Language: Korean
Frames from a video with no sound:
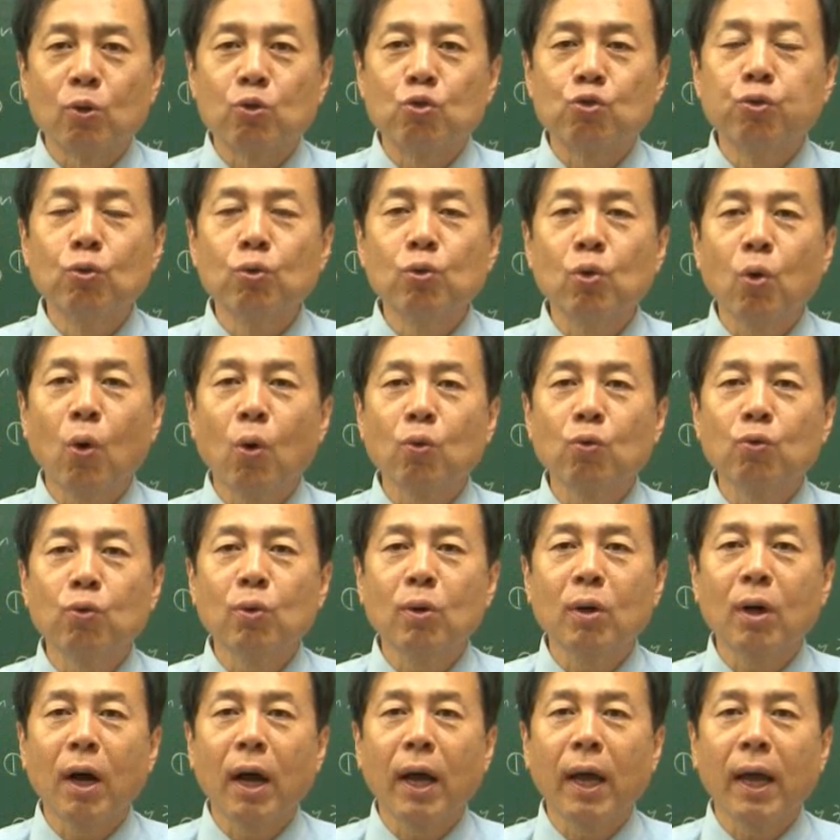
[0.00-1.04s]
중동
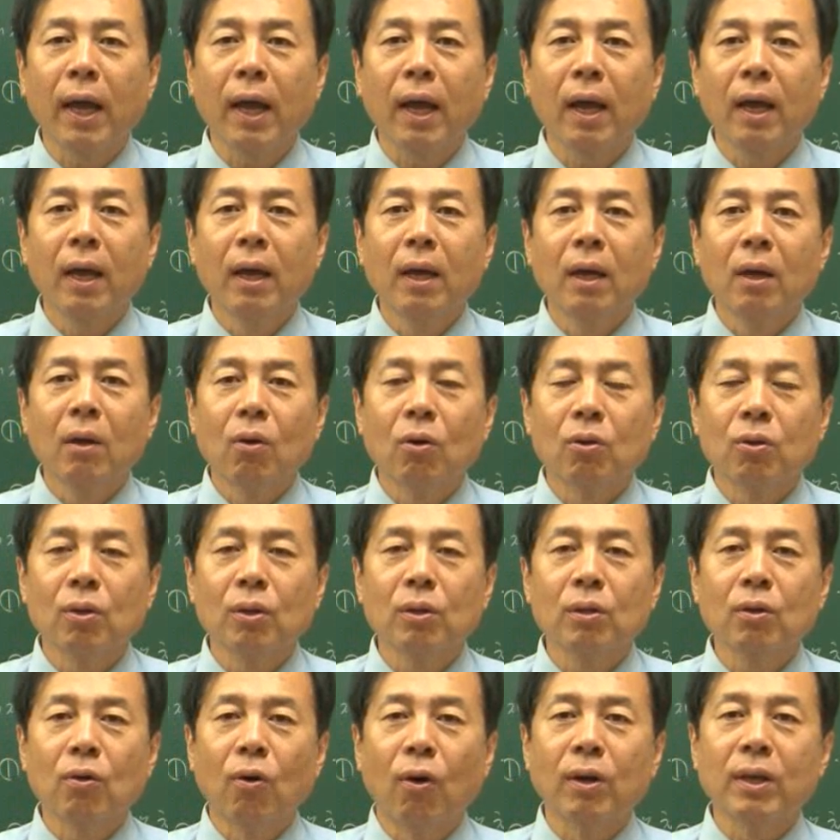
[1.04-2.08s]
국가의
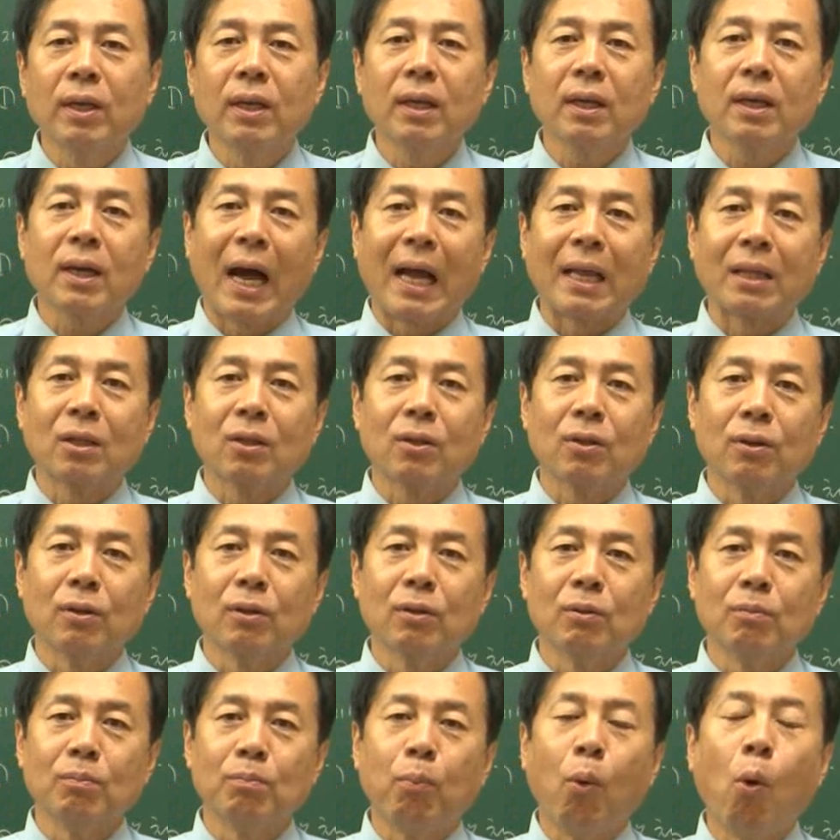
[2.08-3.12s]
어떤 거기
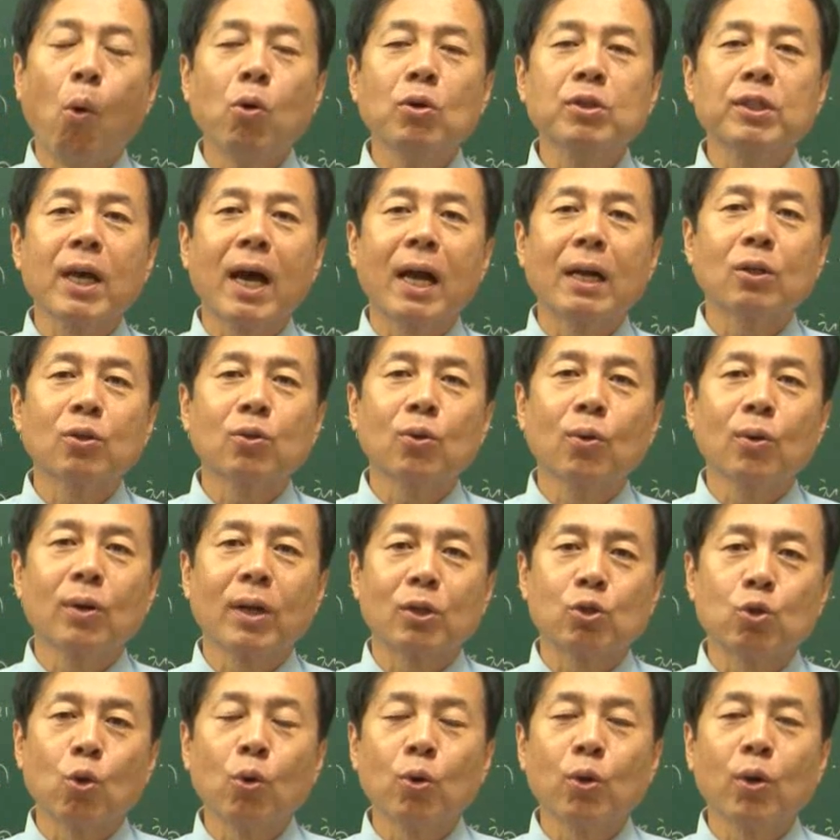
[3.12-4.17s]
갔던 봉사활동을
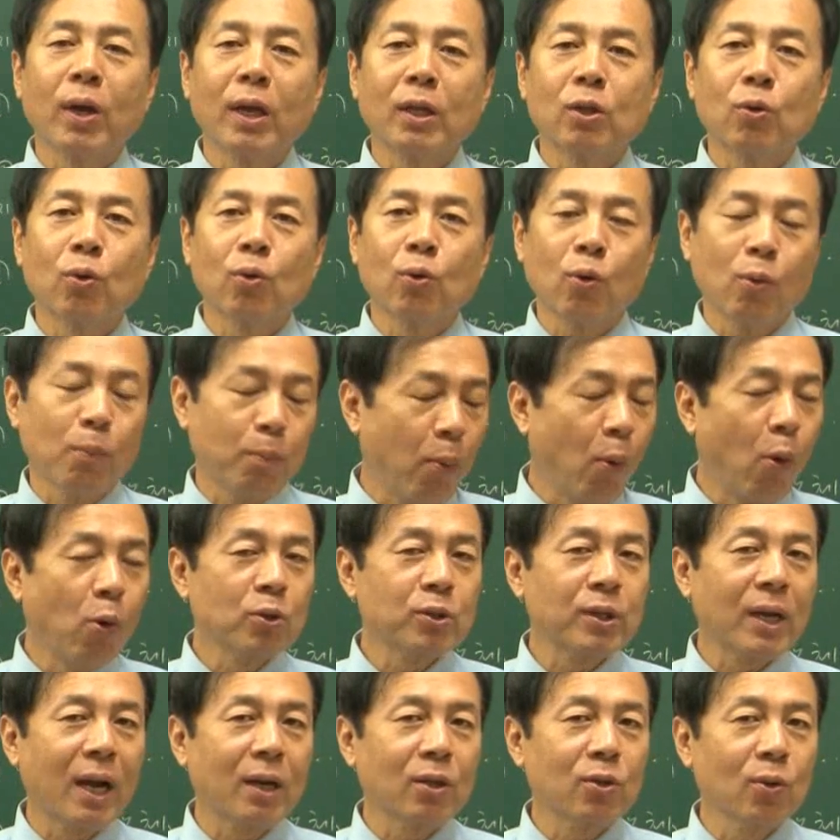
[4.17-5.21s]
종교계통으로
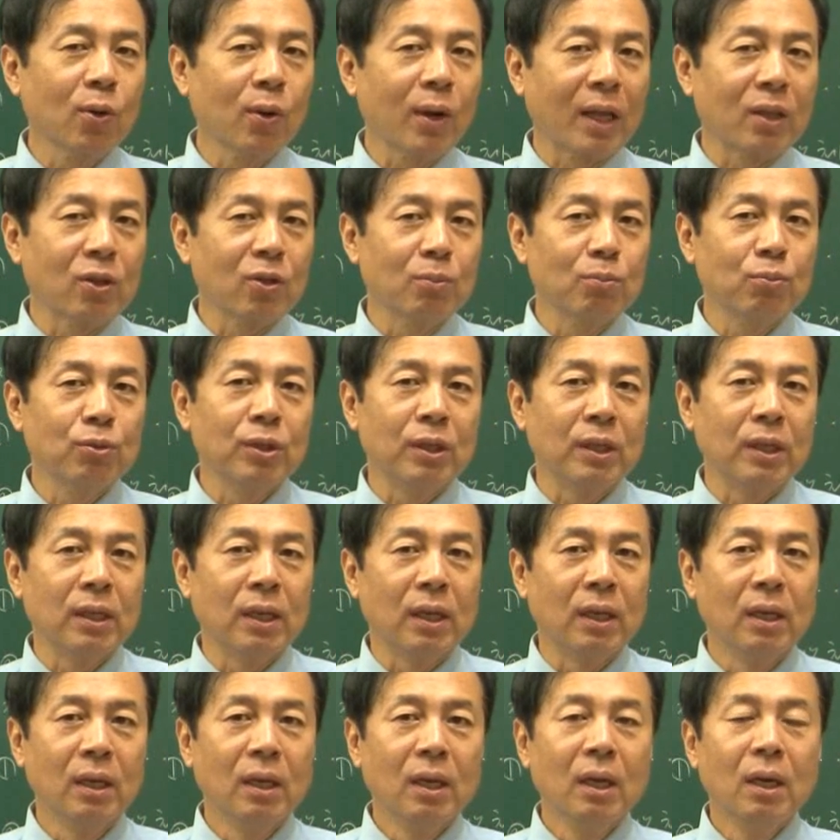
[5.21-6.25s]
봉사활동 갔던 분이
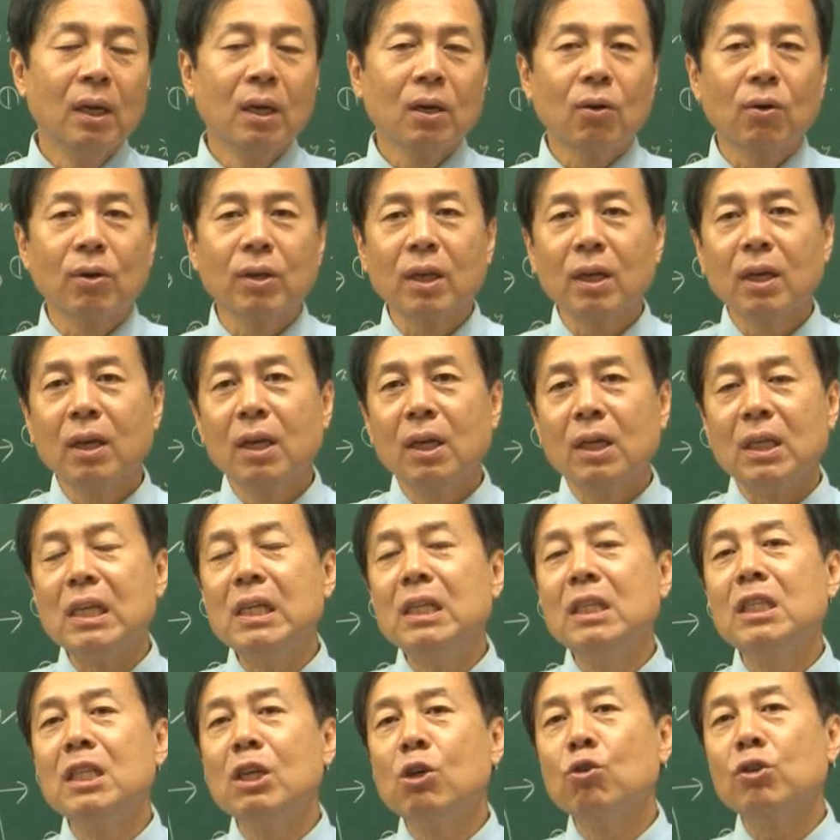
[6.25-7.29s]
거기
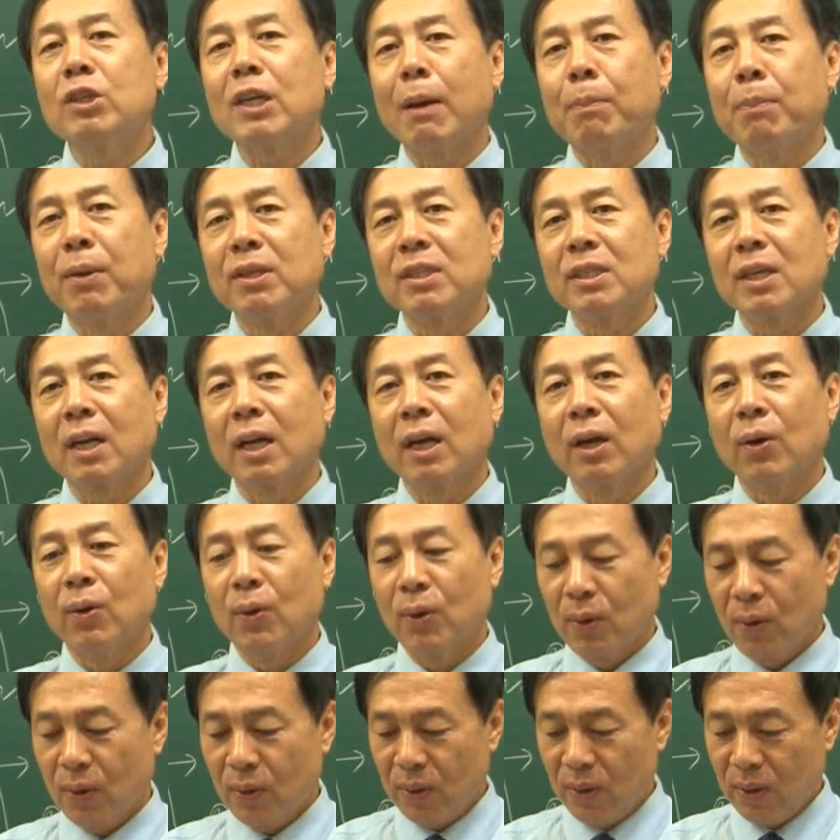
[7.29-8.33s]
인질로
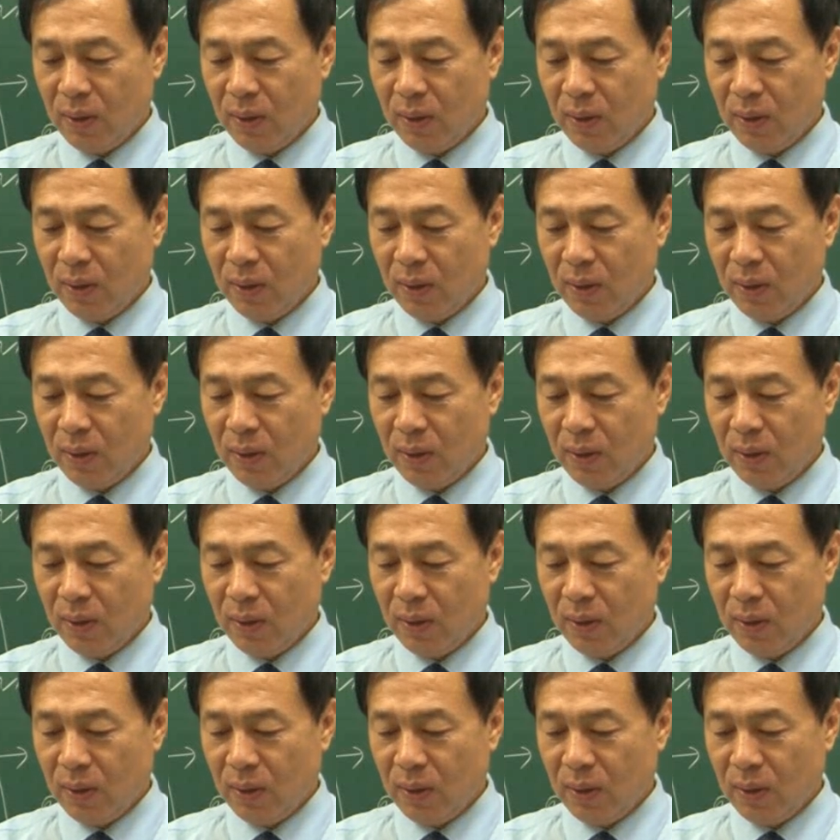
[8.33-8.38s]
잡혔잖아요.